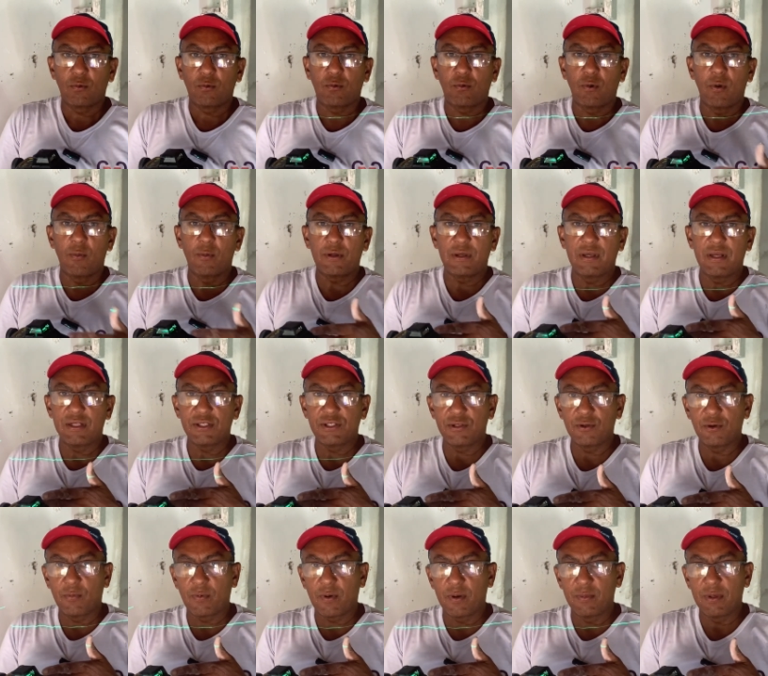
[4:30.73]
como que ele
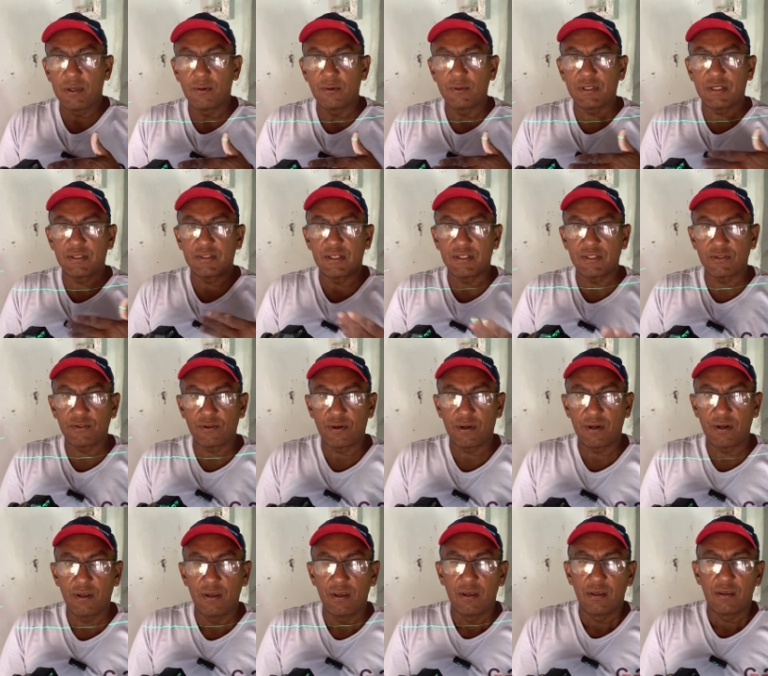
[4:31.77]
chegou para mim, os
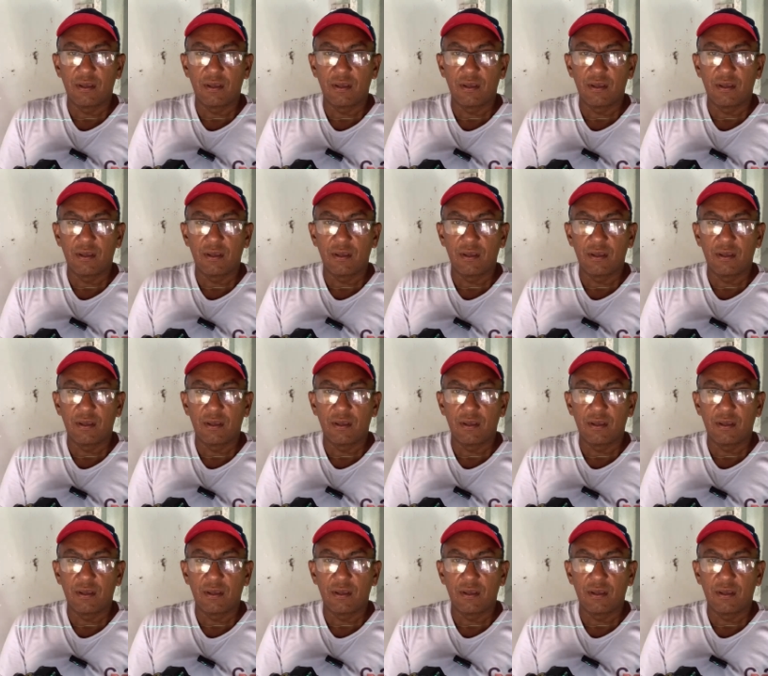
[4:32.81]
acessórios.